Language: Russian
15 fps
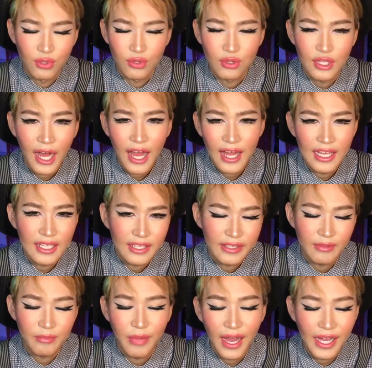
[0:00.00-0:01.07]

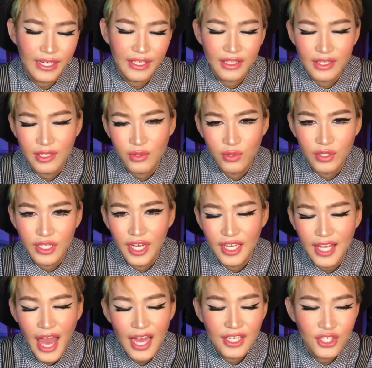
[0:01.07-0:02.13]
брутальный парень, такой
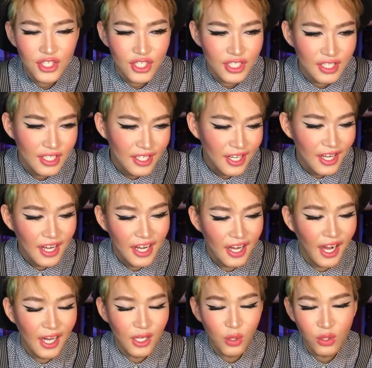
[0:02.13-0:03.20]
горячий,
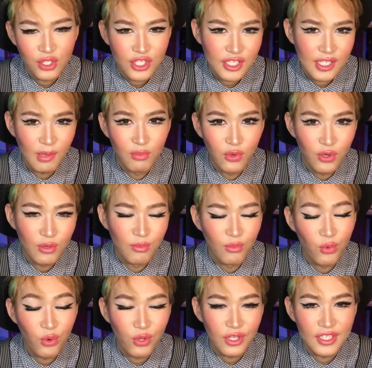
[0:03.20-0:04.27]
хорош собой,
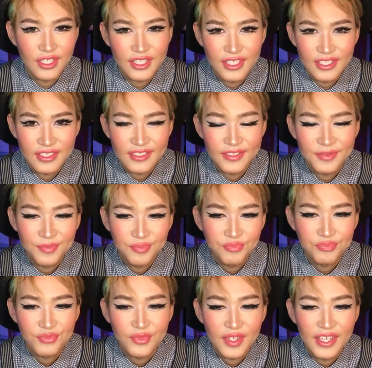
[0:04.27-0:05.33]
молод.
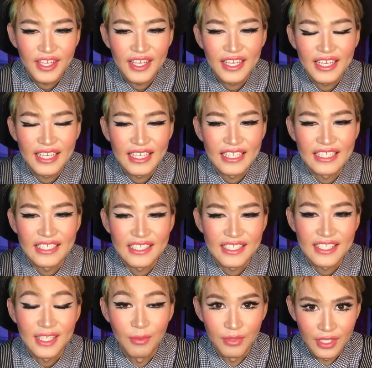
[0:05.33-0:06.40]

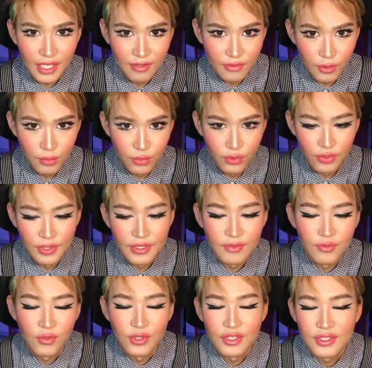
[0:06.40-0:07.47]
Э, самый главный
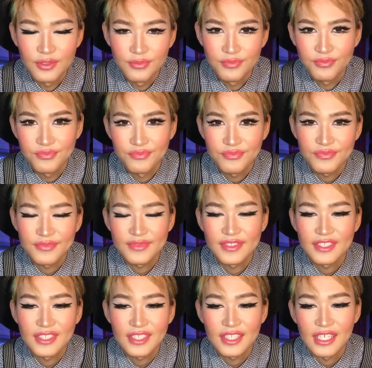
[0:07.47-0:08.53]
молод, вот.
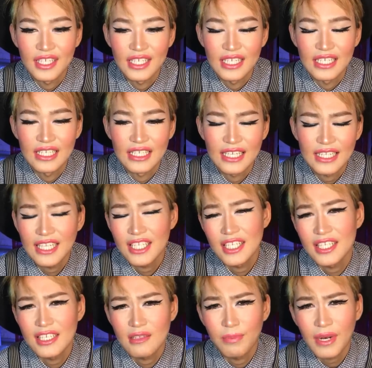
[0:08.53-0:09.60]
А, я
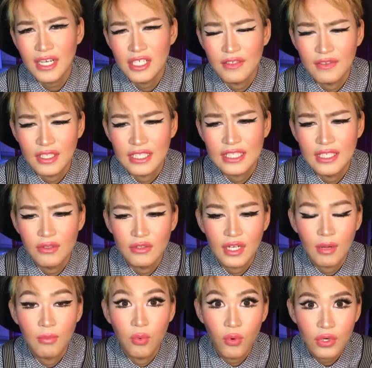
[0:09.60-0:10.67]
даже не спрашивал, где он
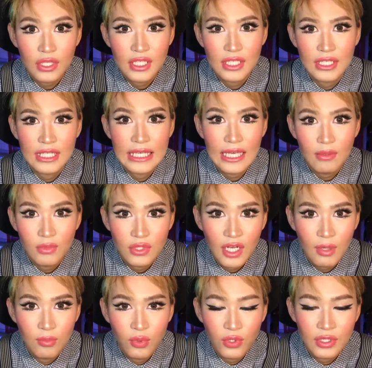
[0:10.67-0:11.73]
работает, кем
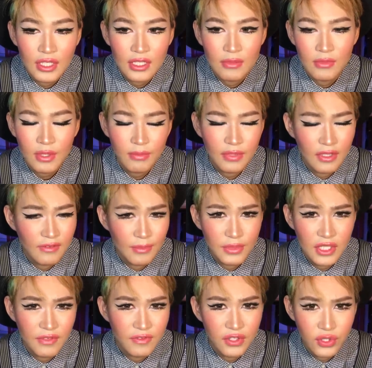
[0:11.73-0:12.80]
он работает, мне было
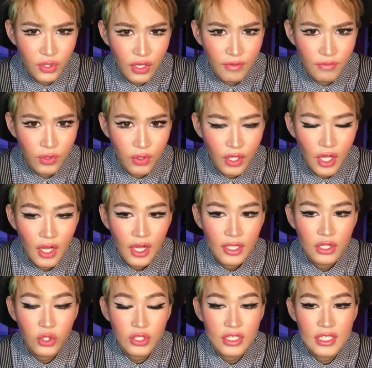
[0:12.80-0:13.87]
вообще все равно.
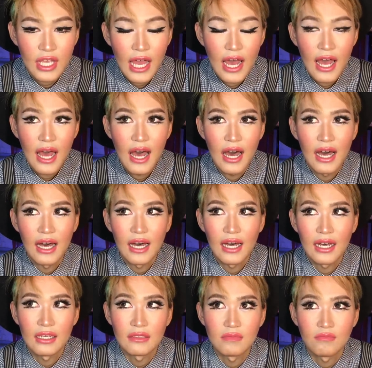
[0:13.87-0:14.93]
То есть
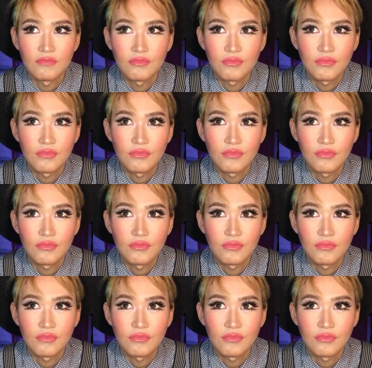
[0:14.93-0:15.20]
а,